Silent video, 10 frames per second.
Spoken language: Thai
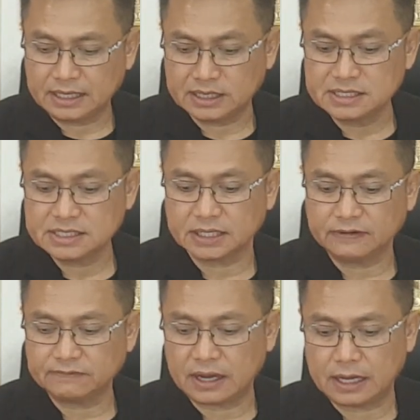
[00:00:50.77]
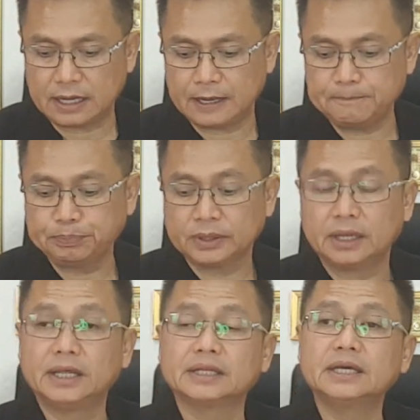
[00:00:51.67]
หินสีฟ้า
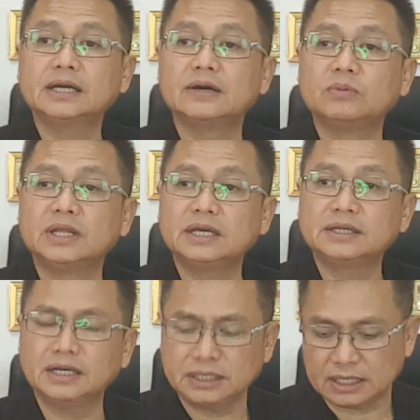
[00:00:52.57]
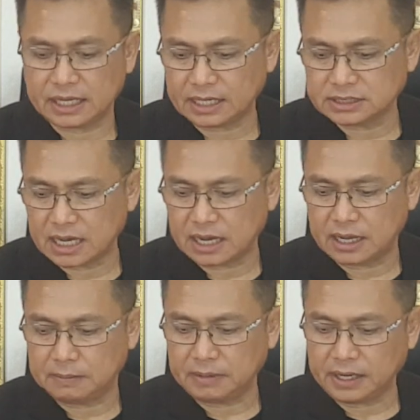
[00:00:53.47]
เด็กที่เกิดวันนี้ทั้งหญิงและชา
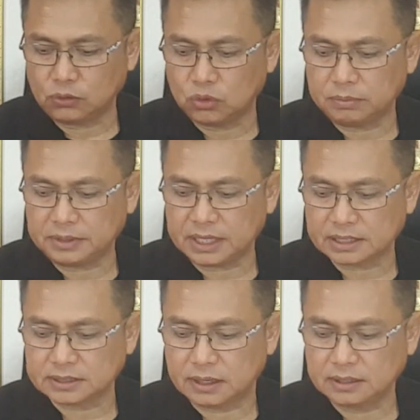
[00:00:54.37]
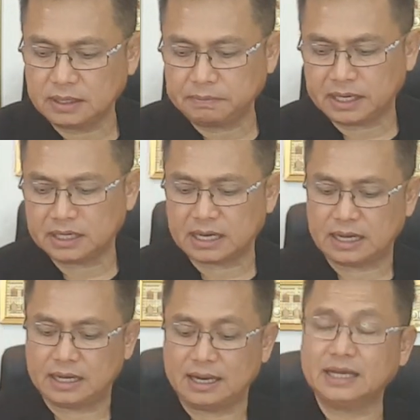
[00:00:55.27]
ยไม่ควรมีอักษรที่เป็น
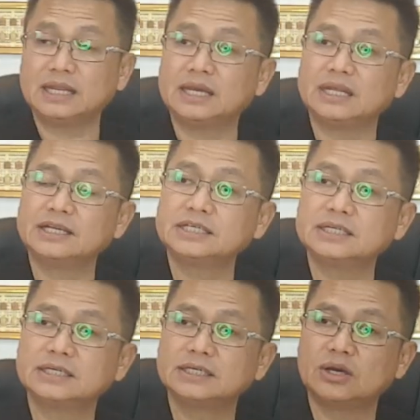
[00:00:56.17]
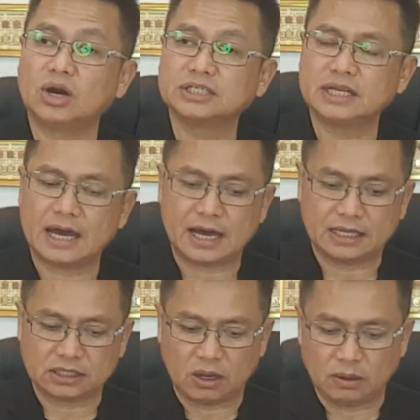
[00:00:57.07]
กาลักกินีในชื่อ คือดอชดา
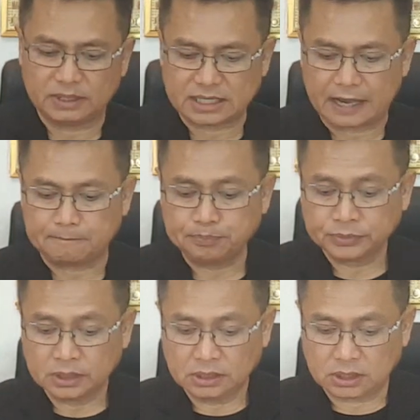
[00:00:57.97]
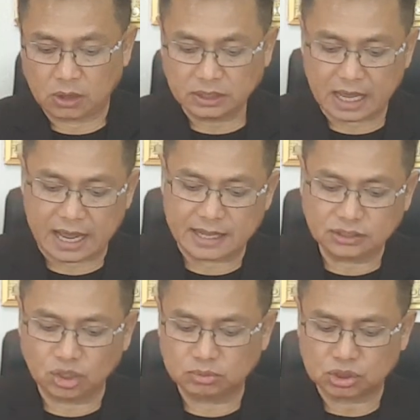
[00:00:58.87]
ตอปตักถอฐาน
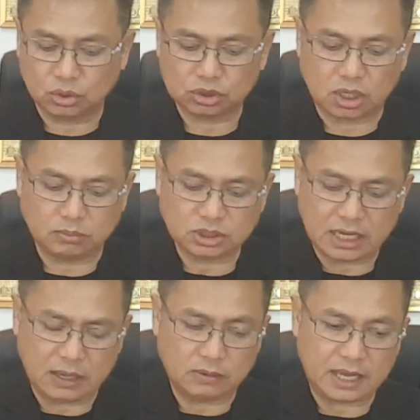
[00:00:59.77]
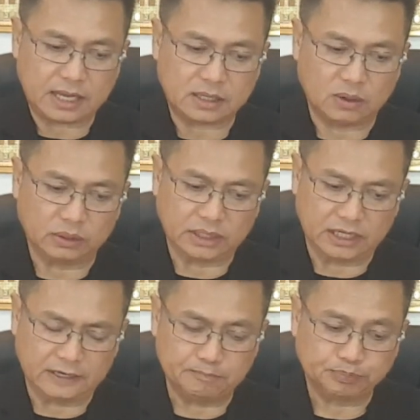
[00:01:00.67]
ทอปโททอบุเท่าและนอเน
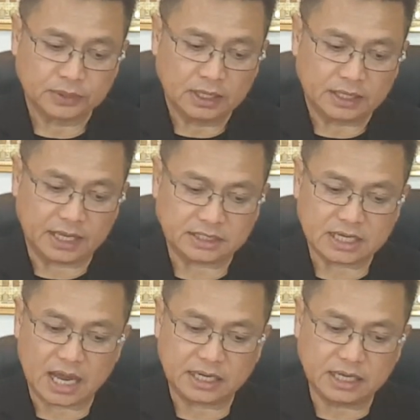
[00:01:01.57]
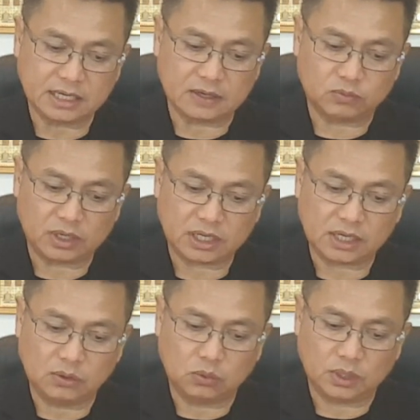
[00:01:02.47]
นเด็กชายที่เกิดวันนี้
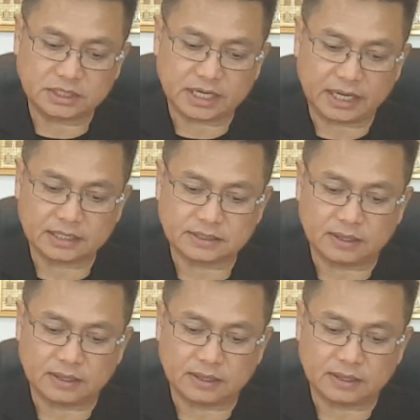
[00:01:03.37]
ควรใช้อัก